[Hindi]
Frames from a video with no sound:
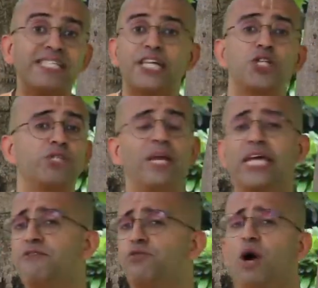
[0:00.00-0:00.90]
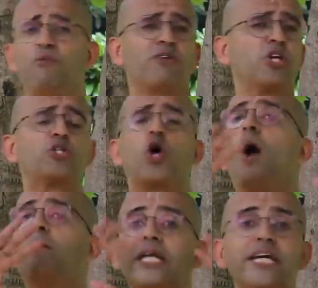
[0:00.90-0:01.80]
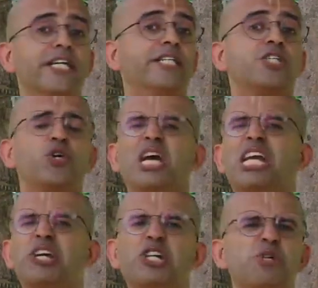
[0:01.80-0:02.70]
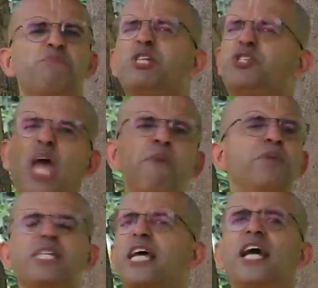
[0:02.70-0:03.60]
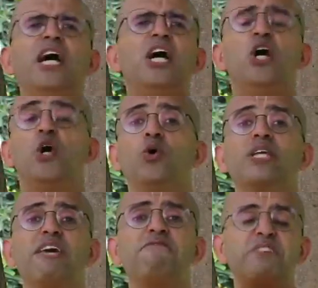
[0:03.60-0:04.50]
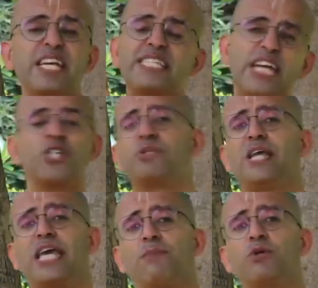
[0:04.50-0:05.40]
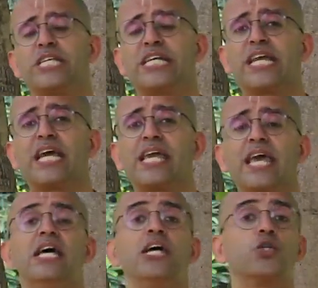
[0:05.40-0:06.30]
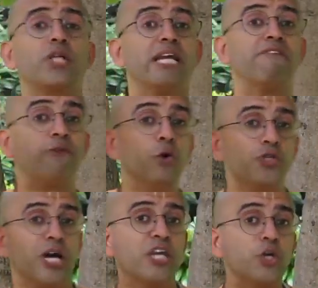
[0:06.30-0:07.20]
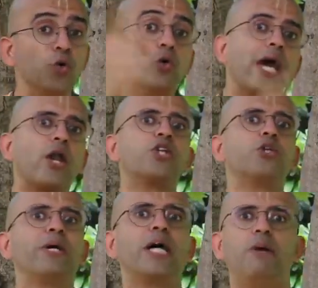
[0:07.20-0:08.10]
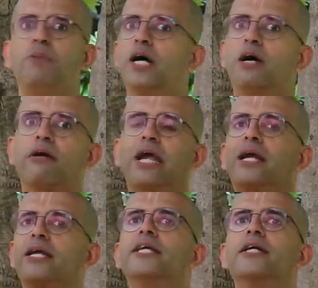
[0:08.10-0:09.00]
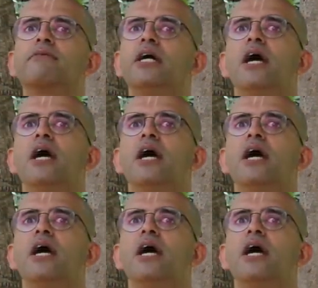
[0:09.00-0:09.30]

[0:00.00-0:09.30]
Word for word: सेशंस मिलेंगे फ्रॉम वन ऑफ द टॉप लीडर्स जो कि लीडरशिप में चैंपियंस है ना उनके फ्री सेशंस मिलेंगे आपको सीखने के लिए सो दैट इन फ्यूचर यू कैन ऑल्सो बिकम अ ग्रेट लीडर